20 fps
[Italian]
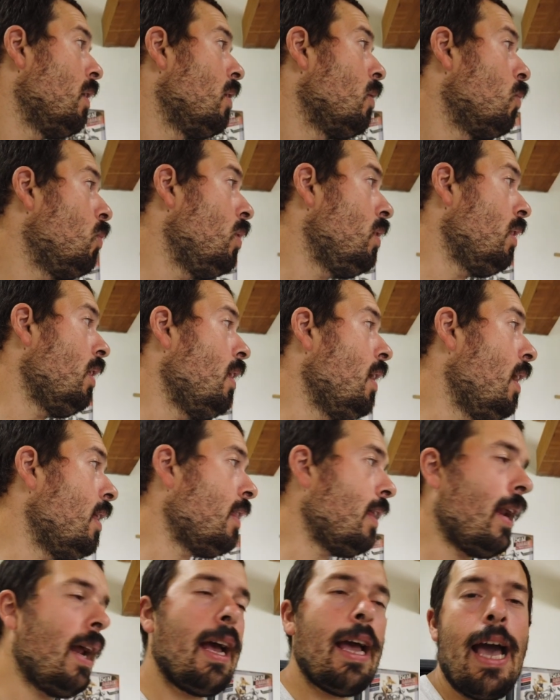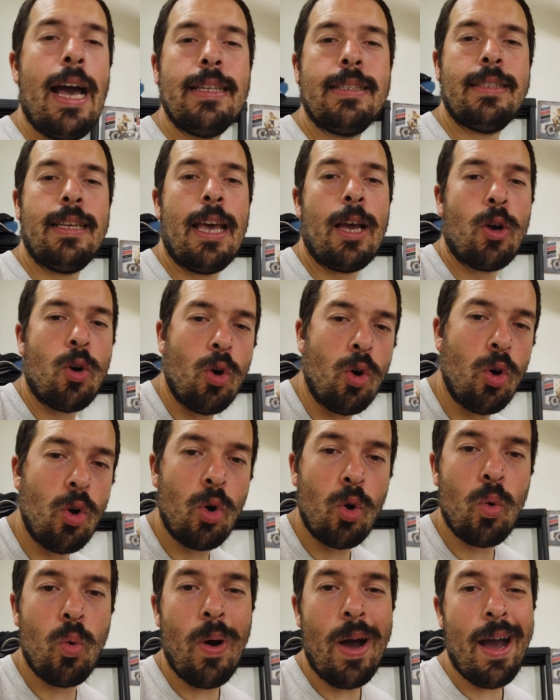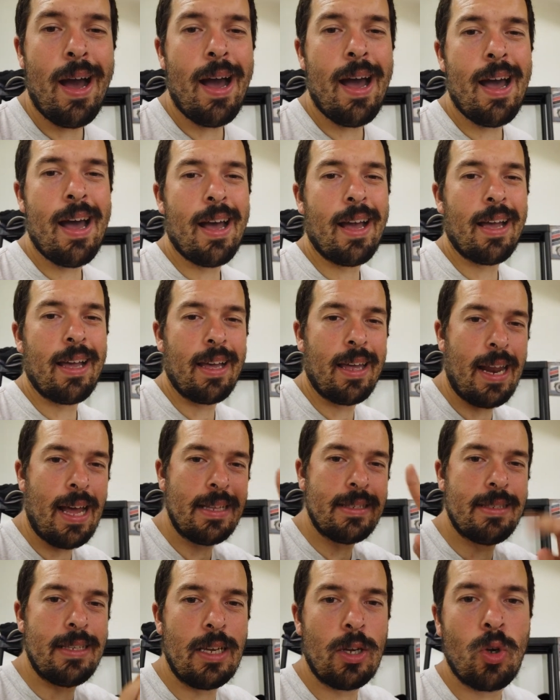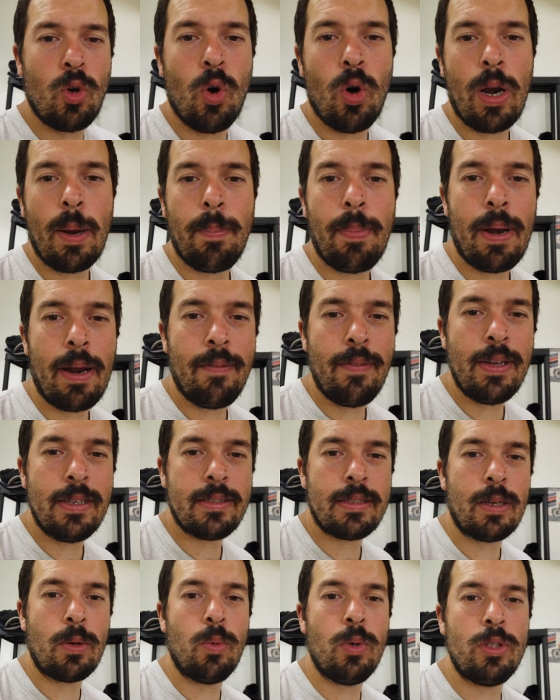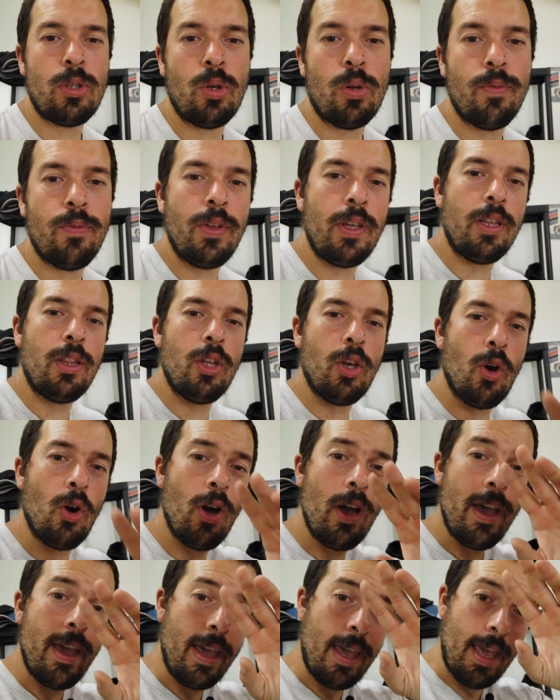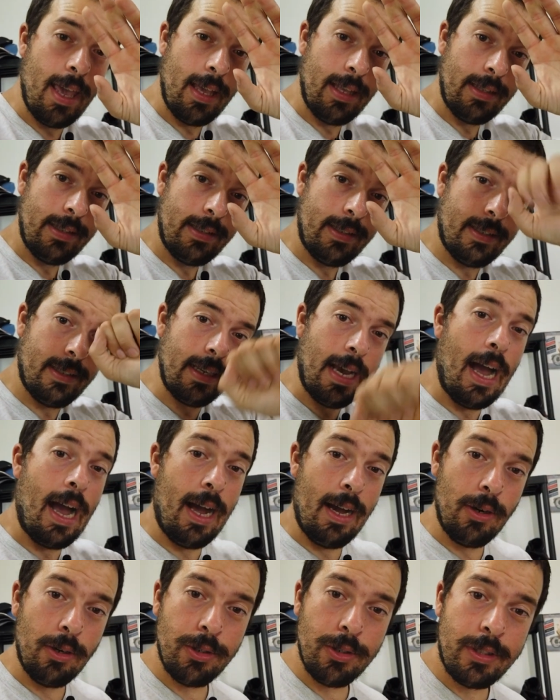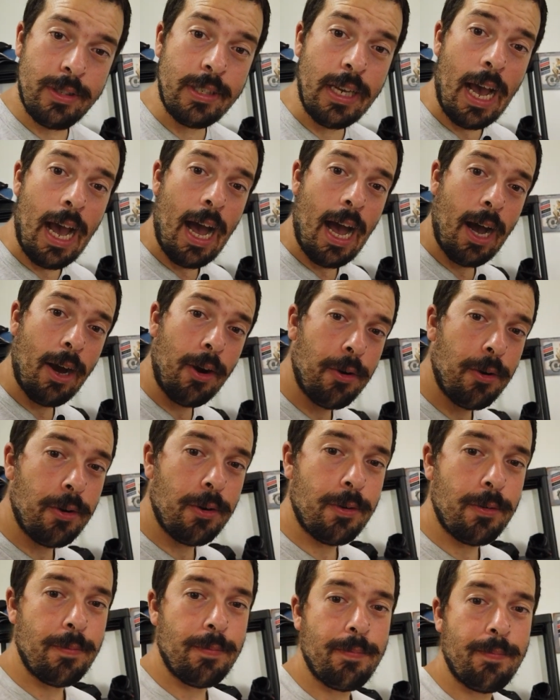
Quindi niente ragazzi, ecco qua, grazie ancora per aver seguito il video e ciao ciao!